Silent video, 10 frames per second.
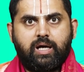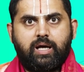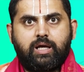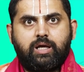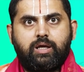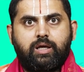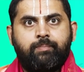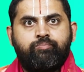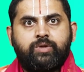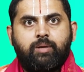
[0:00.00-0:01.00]
అలాగే
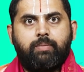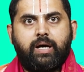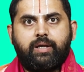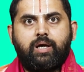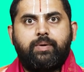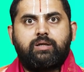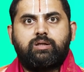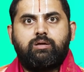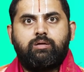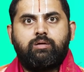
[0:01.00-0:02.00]

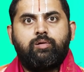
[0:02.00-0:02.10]
భార్యాభర్తలు